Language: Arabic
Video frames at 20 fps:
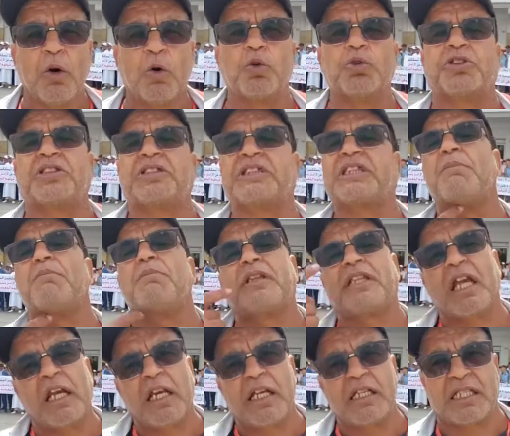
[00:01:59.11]
والدم
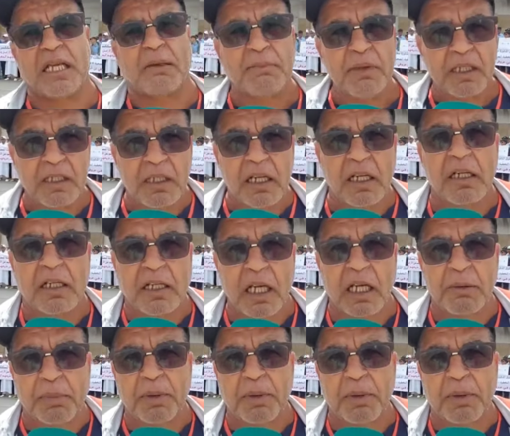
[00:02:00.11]
ديال الاسلام الا راني كاني